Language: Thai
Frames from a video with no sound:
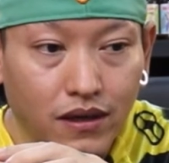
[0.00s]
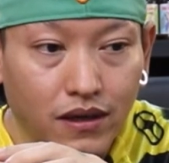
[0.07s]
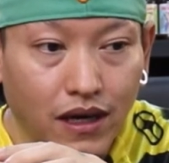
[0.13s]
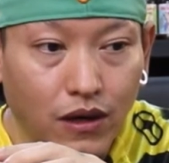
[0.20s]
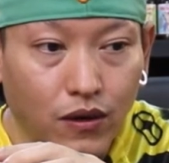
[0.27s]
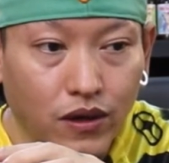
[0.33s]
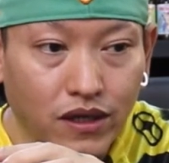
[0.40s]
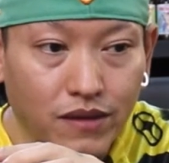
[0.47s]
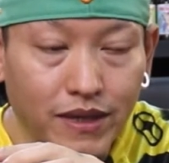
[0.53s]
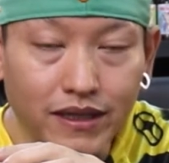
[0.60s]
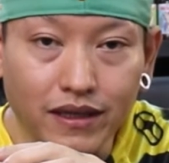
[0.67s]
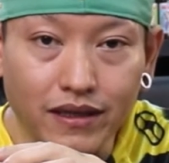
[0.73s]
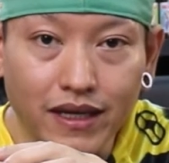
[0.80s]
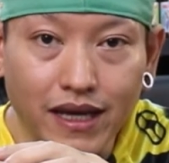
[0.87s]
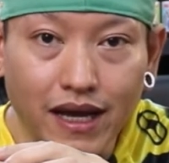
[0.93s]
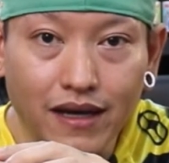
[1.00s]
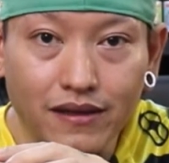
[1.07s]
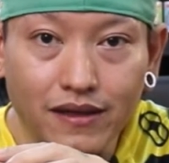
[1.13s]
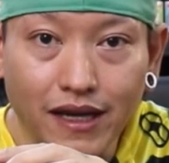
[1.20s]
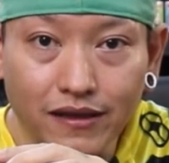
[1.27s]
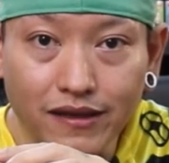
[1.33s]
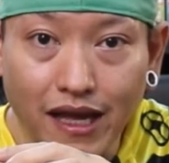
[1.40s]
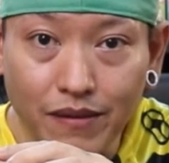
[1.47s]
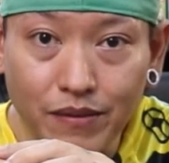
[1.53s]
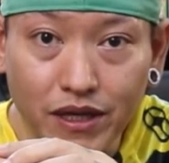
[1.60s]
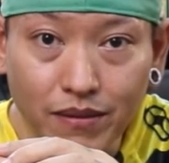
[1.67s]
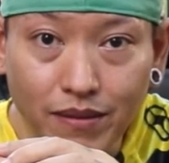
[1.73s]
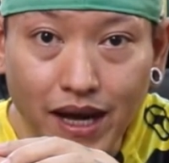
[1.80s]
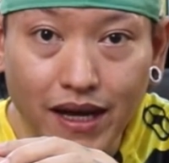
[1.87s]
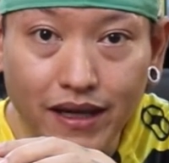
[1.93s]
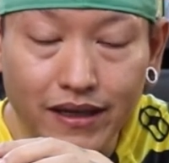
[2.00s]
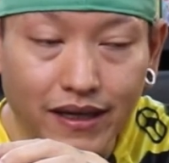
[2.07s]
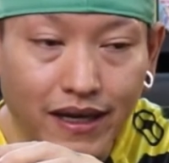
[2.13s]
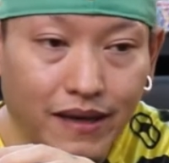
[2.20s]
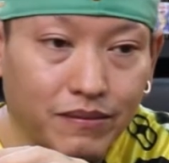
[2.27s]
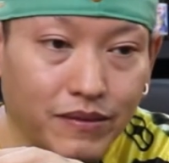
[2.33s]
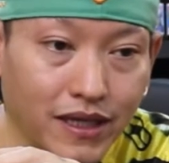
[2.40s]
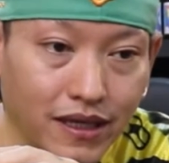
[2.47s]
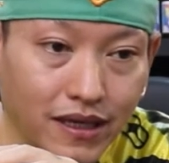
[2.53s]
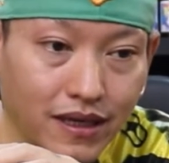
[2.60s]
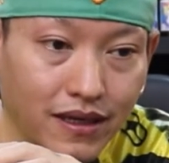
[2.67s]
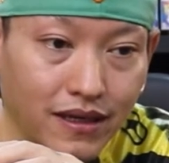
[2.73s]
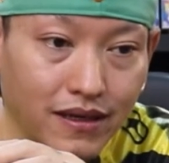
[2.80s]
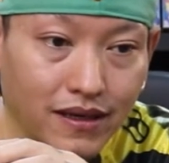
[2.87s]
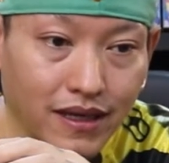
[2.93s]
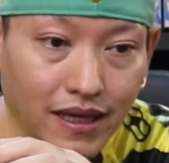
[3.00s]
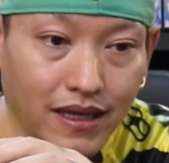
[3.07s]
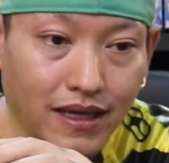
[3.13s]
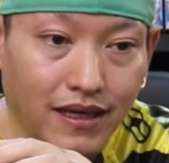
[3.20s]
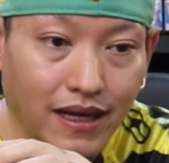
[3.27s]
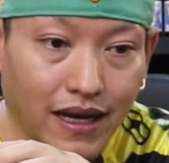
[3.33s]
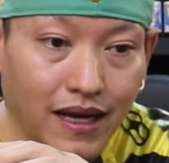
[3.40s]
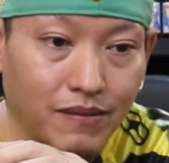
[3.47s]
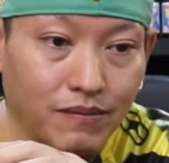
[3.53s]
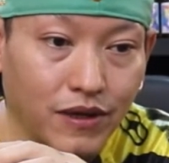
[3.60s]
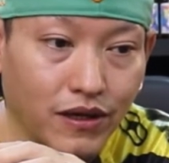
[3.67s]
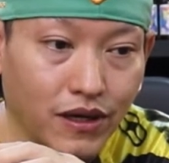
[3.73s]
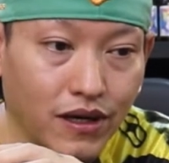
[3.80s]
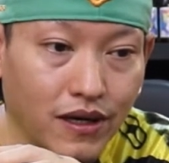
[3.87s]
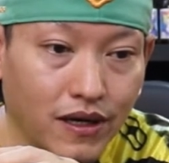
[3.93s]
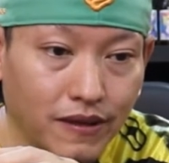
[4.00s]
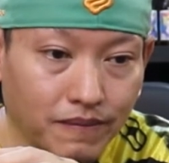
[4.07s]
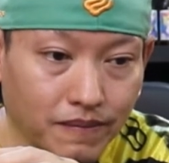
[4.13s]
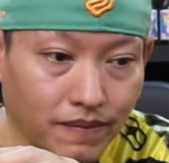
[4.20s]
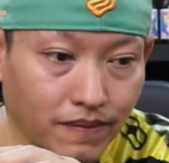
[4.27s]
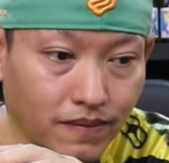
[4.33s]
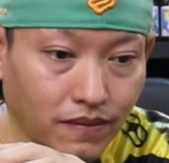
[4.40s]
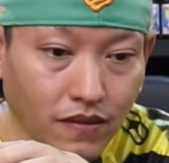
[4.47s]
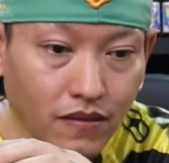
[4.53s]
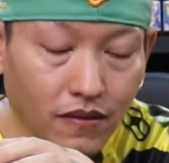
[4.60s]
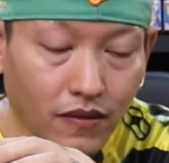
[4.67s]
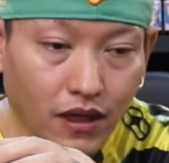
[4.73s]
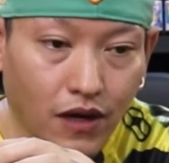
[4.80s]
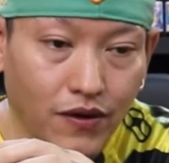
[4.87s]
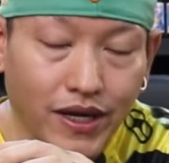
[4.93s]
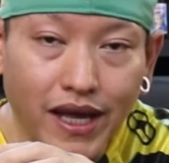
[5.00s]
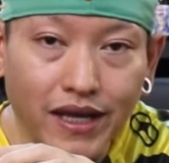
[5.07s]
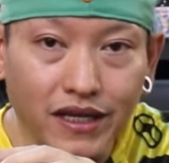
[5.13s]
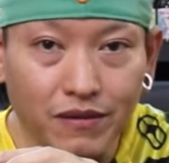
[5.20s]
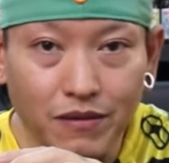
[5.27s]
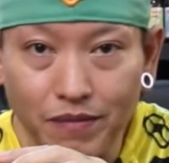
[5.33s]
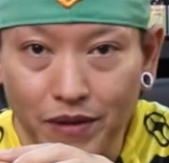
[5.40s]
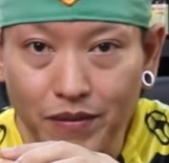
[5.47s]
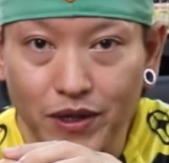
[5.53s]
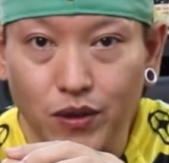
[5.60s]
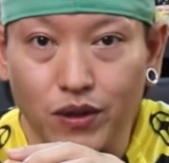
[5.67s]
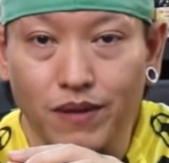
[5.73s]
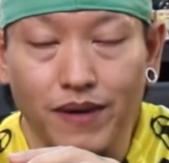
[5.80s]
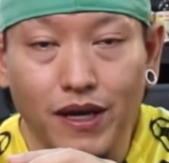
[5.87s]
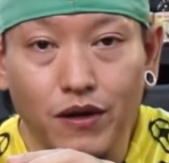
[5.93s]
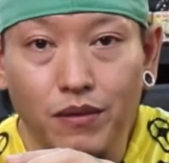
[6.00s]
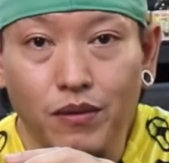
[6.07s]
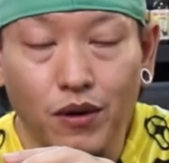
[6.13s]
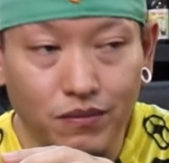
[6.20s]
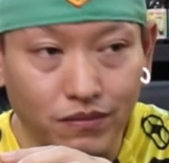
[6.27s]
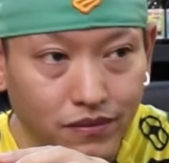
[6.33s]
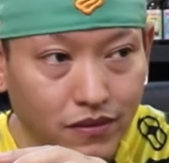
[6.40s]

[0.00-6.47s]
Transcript: เราก็จะมีสิทธิ์ในการรักษาพยาบาลนะครับที่ดีนะครับ แล้วก็เอาง่ายๆคือมันเป็นประโยชน์กับเราครับผม